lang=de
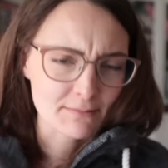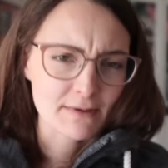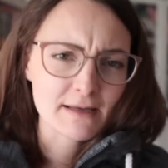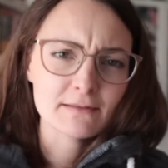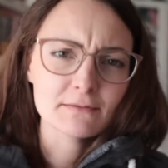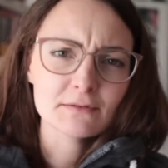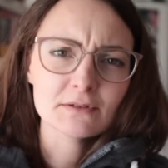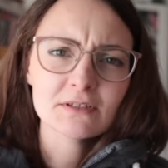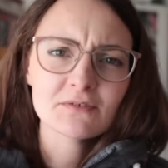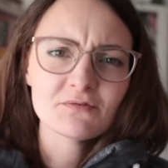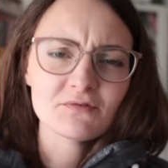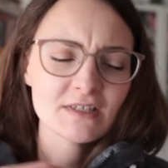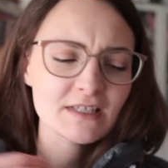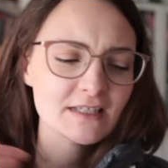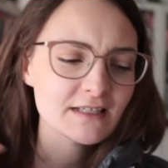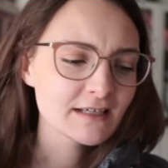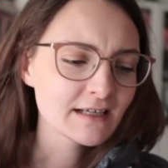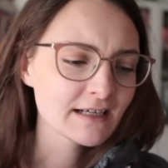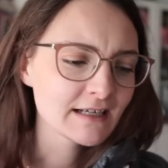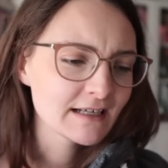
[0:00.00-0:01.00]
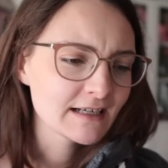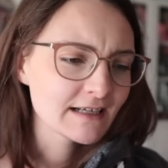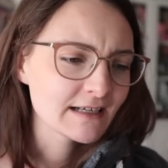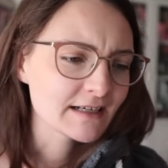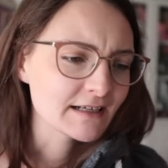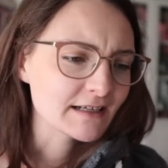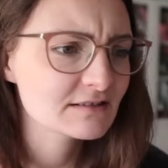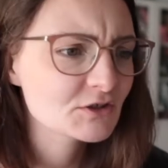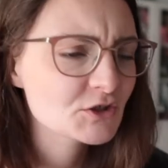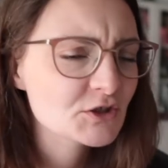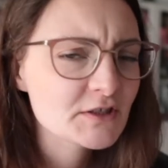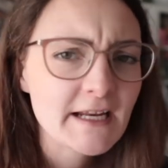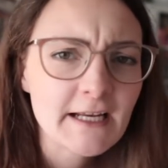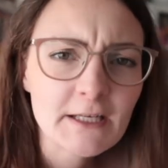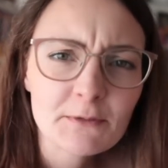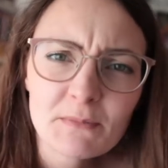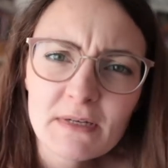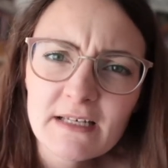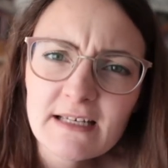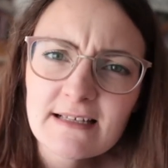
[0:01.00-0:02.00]
Aber irgendwie
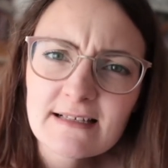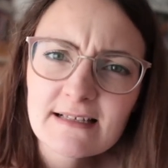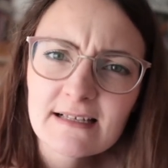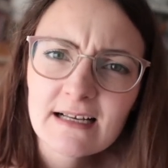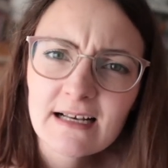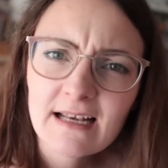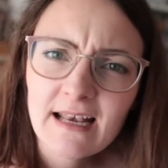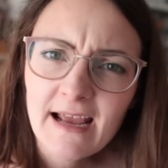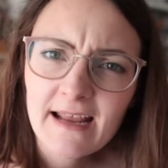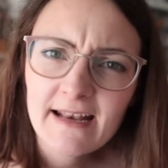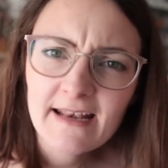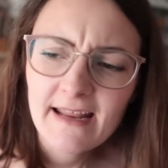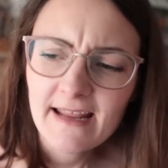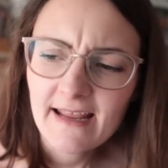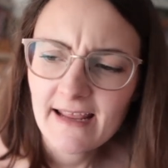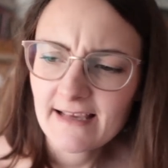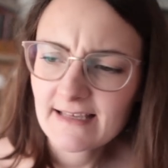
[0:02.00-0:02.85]
steckt mir diese kleine